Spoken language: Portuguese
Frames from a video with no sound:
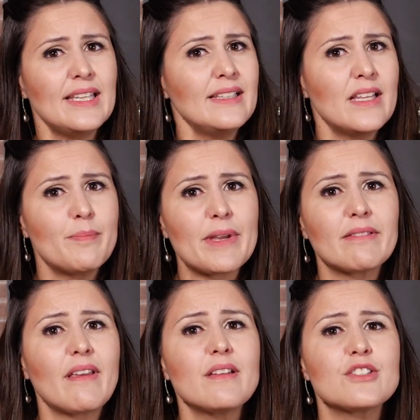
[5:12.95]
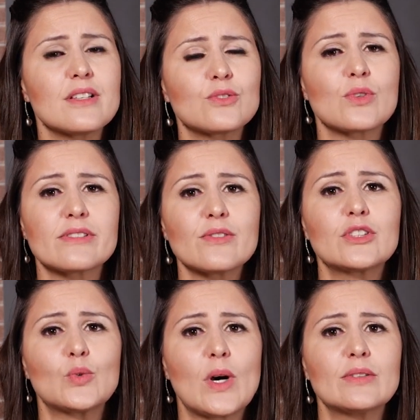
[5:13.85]
independente da situação
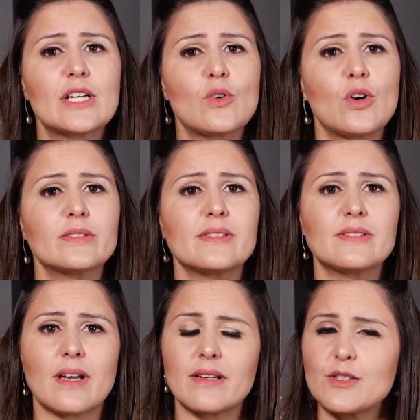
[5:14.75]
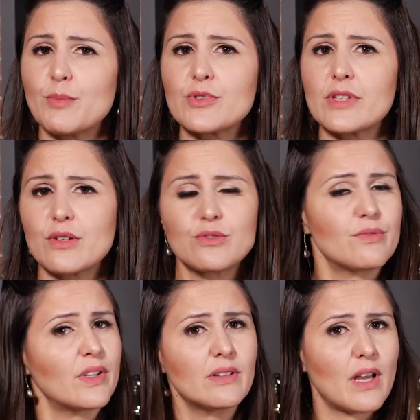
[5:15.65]
atual da cota estar nesse processo de
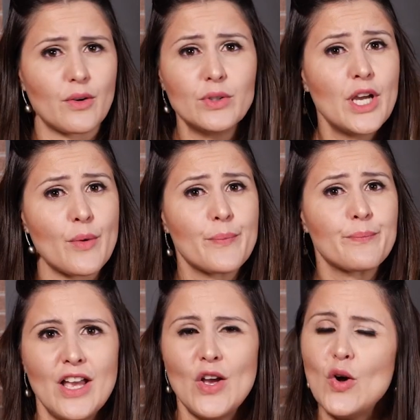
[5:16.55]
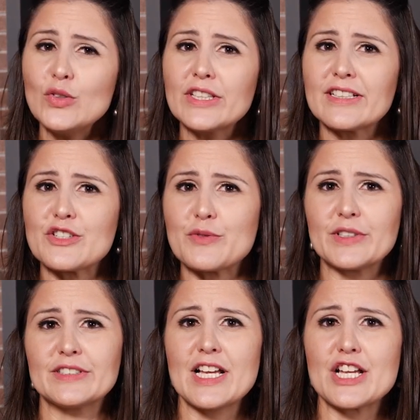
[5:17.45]
inventário ou não. Outra grande
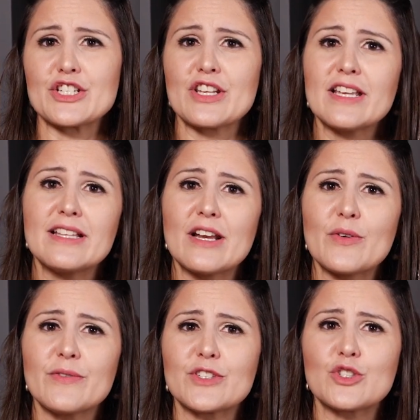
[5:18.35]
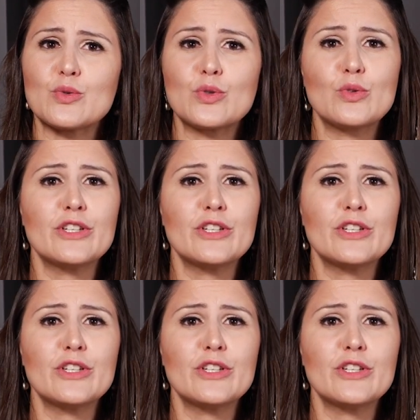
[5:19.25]
vantagem é dar ao investidor o